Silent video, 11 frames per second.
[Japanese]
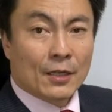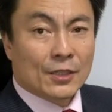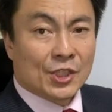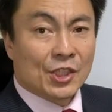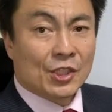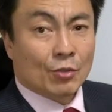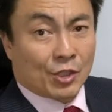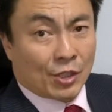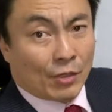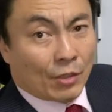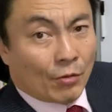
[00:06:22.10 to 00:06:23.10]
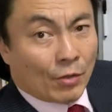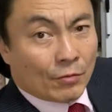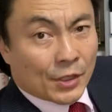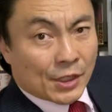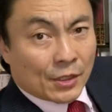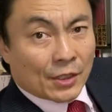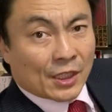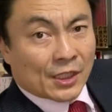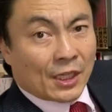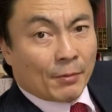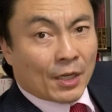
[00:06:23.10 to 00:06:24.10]
きちんとしてくれた方が嬉しい。なぜ
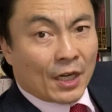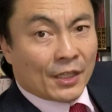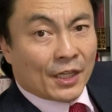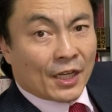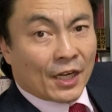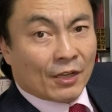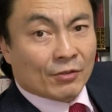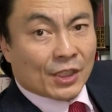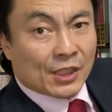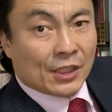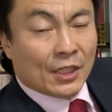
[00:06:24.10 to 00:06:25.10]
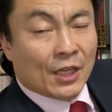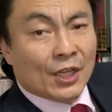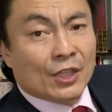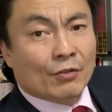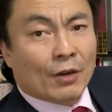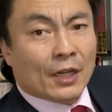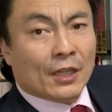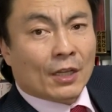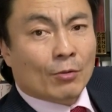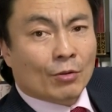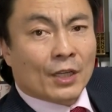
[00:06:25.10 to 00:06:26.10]
ならば管理が楽だし、言われ
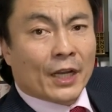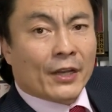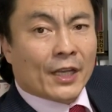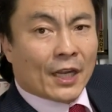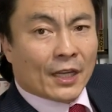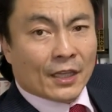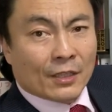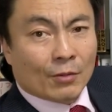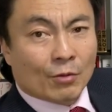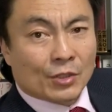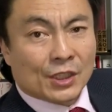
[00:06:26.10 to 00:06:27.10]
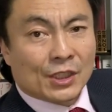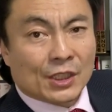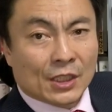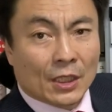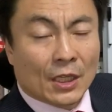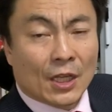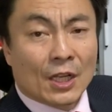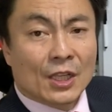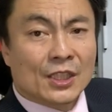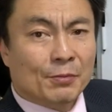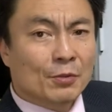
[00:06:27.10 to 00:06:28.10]
たこと以外はやらないでほしいし、
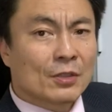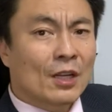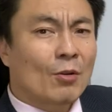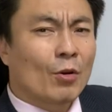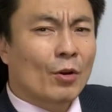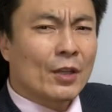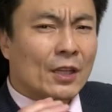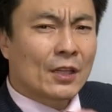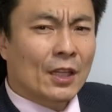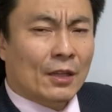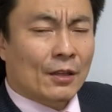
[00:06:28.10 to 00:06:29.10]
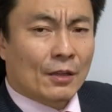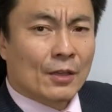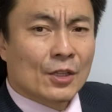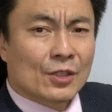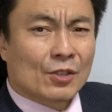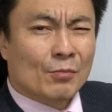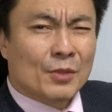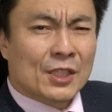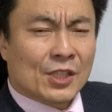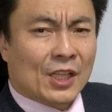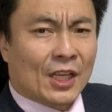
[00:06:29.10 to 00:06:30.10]
自分がこれをやった、その
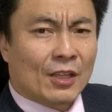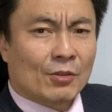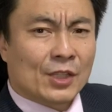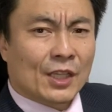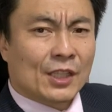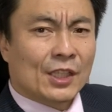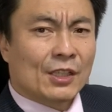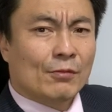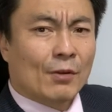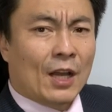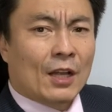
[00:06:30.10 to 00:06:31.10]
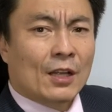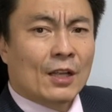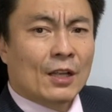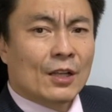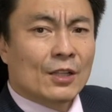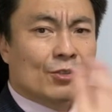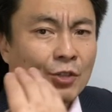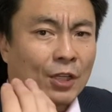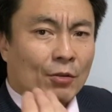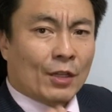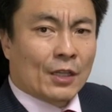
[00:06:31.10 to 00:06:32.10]
ミスしたのの責任は上司
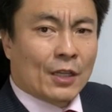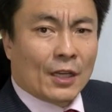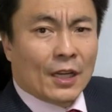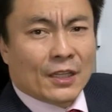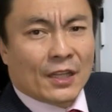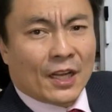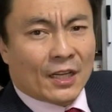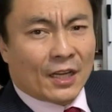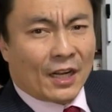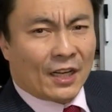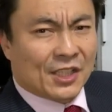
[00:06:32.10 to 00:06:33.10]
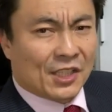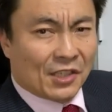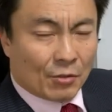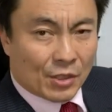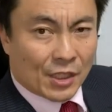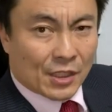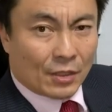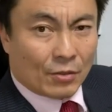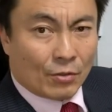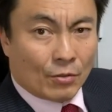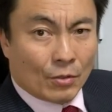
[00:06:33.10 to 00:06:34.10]
が取らなきゃいけない。だからきちんとしなさいという。